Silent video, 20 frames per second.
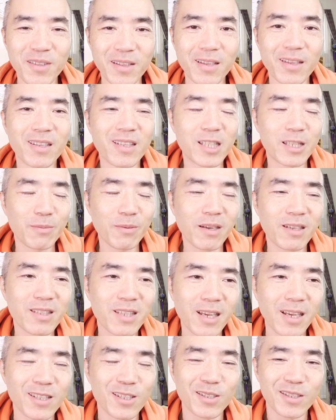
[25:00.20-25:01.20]
うね、一番
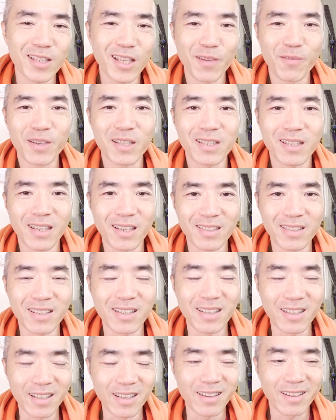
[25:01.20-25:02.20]
最初に試したやつ
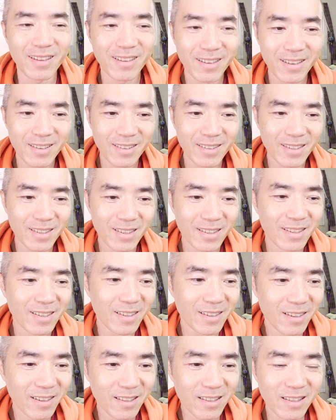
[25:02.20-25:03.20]
がね、
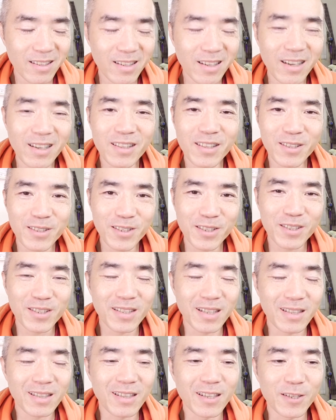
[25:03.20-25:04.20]
意外と優秀
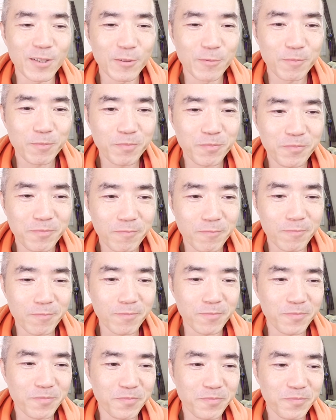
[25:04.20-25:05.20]
だった。う
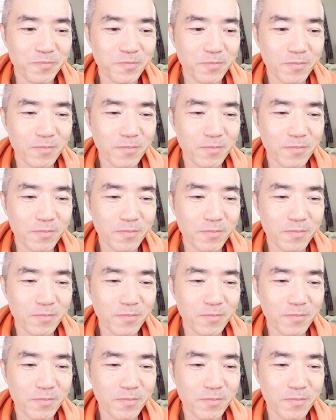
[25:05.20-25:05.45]
ん